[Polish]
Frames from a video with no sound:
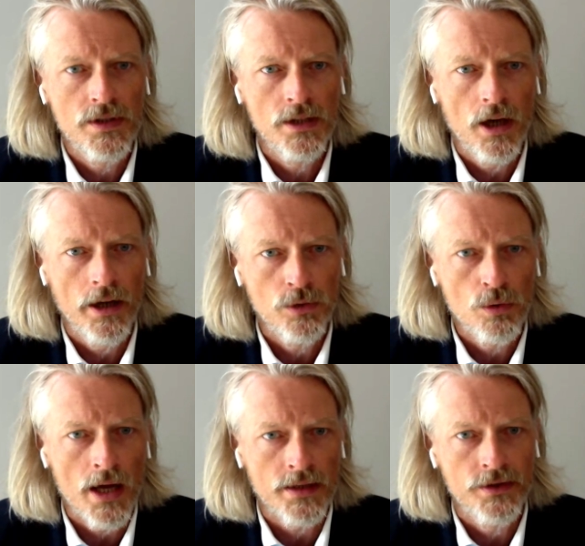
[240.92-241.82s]
widzenia
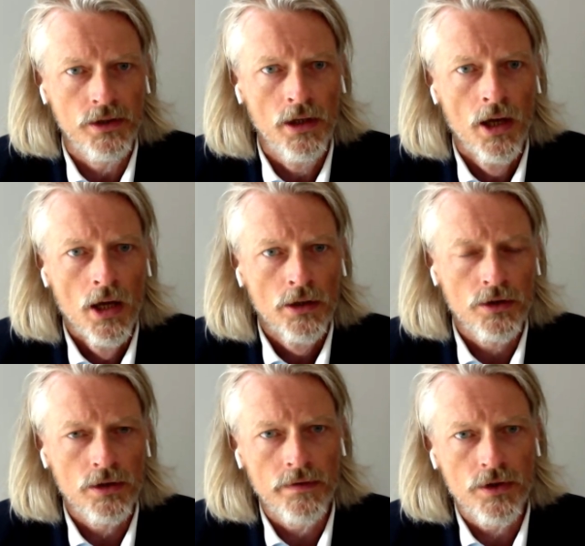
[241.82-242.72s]
edukacji, no
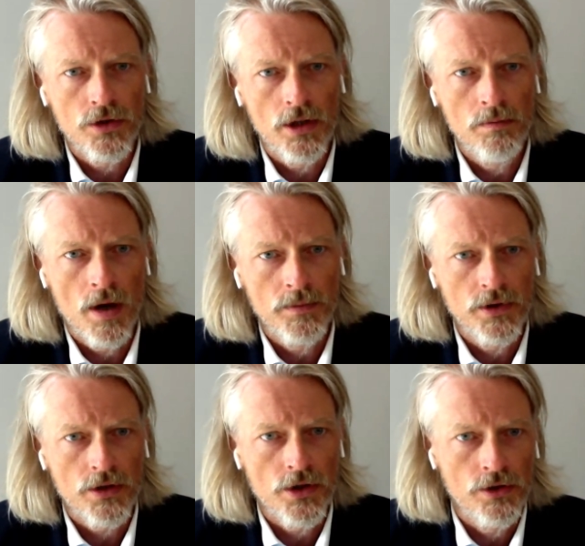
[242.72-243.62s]
to nawet jeżeli mamy
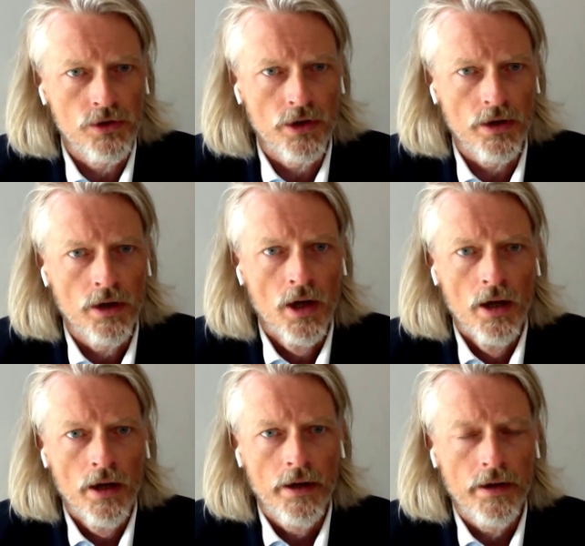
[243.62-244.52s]
narzędzie,
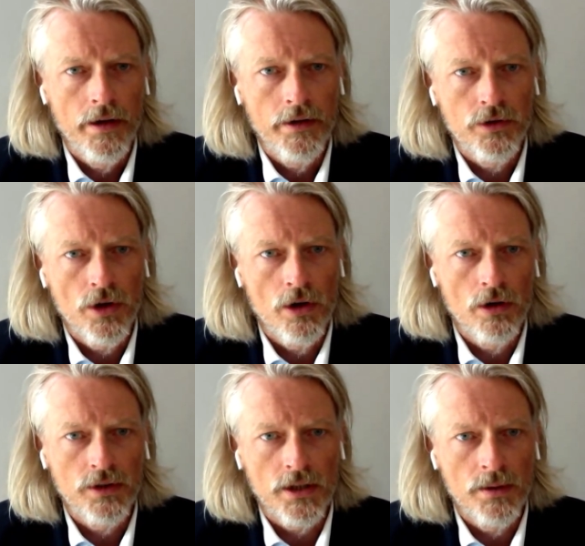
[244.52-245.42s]
e,
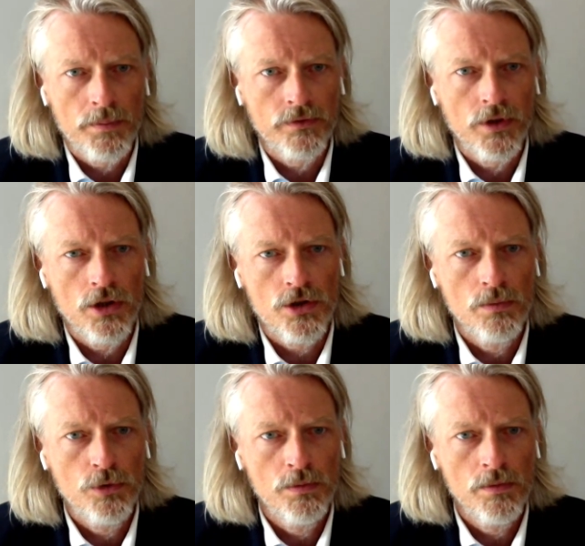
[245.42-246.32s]
to tak naprawdę jeszcze
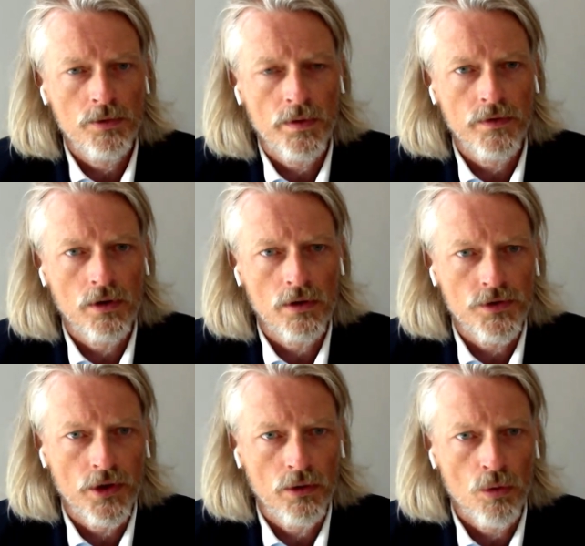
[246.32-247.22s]
musimy mieć pewnego
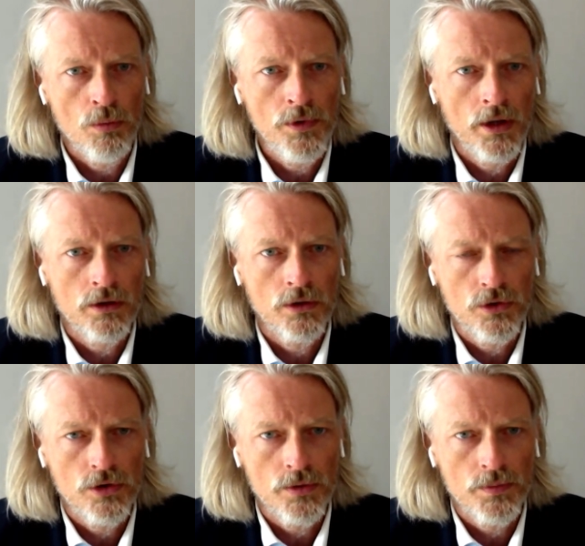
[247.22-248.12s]
rodzaju
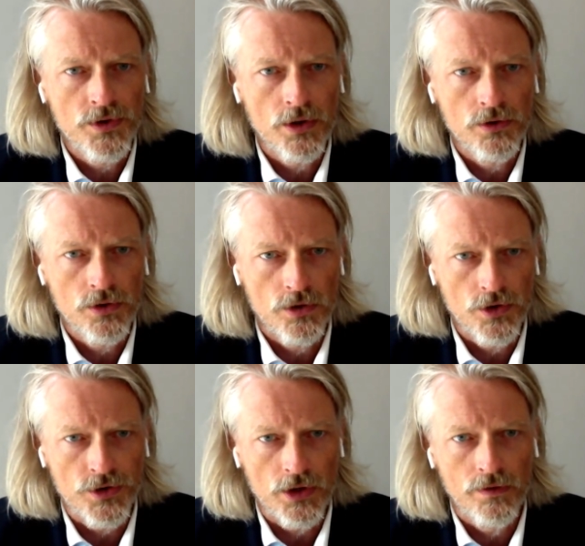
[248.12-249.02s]
umiejętności, żeby z tego
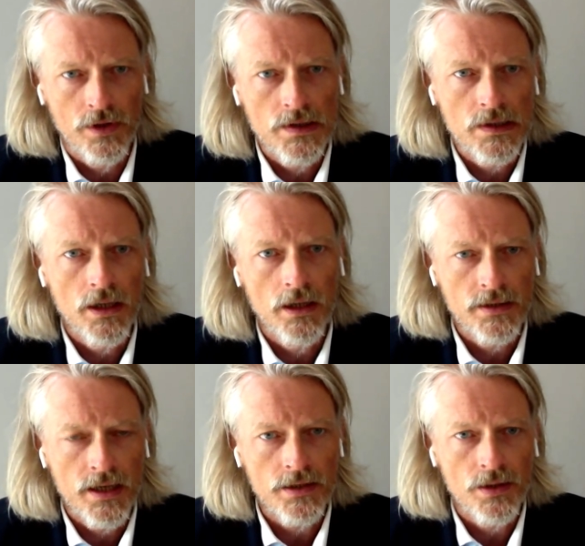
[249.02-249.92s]
skorzystać. Więc e,
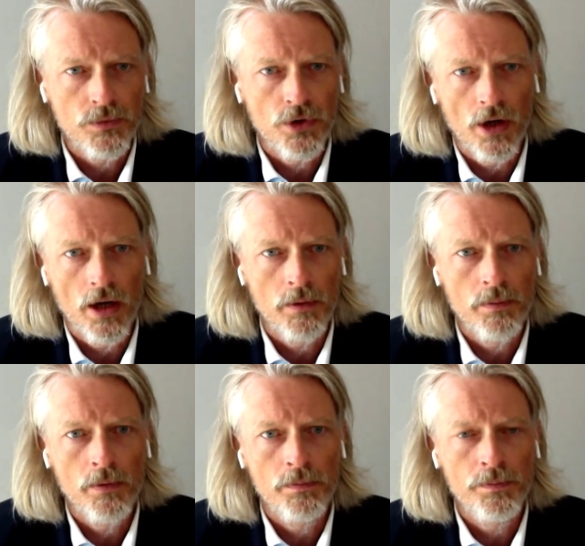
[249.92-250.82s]
zgadzam się,
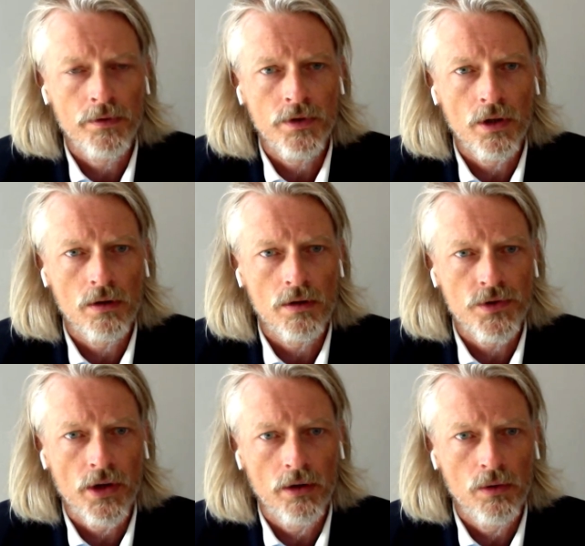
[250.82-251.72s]
pewnego
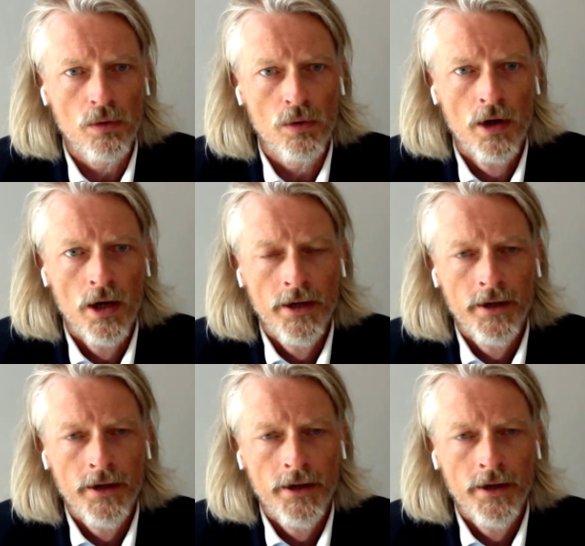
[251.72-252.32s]
rodzaju